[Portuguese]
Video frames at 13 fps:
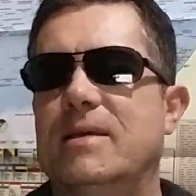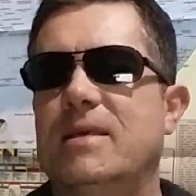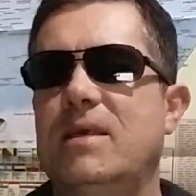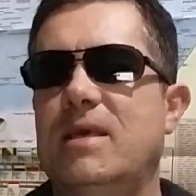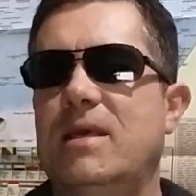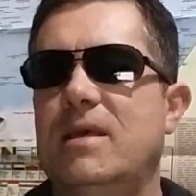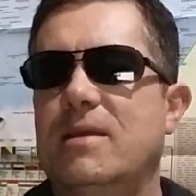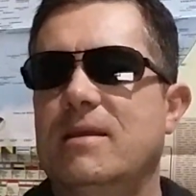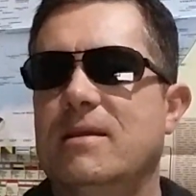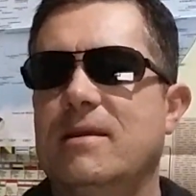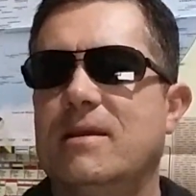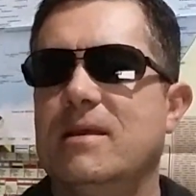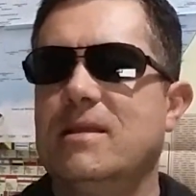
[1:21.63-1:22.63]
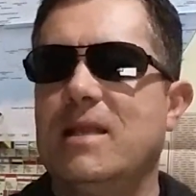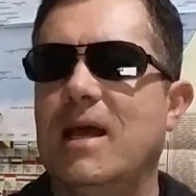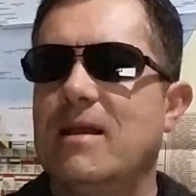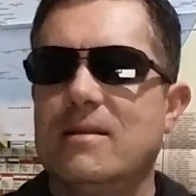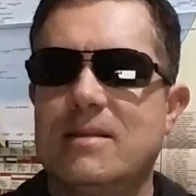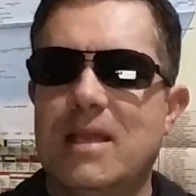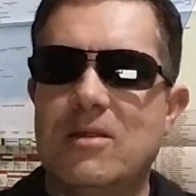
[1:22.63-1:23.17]
e que tá,
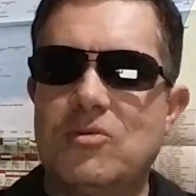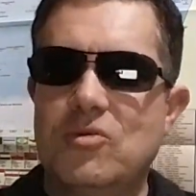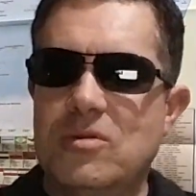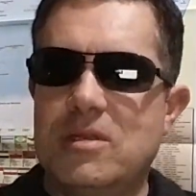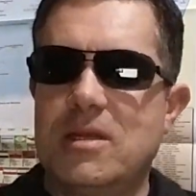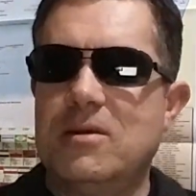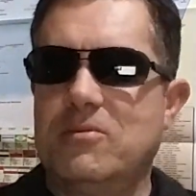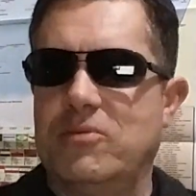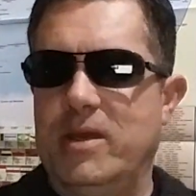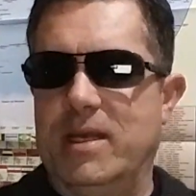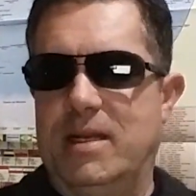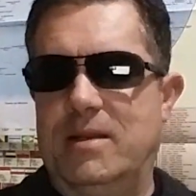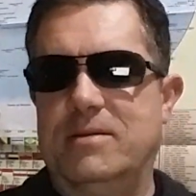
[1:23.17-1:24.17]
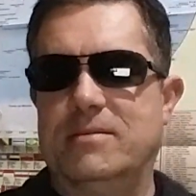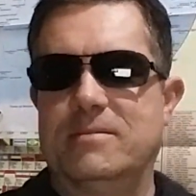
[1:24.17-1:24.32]
tá tudo tranquilo.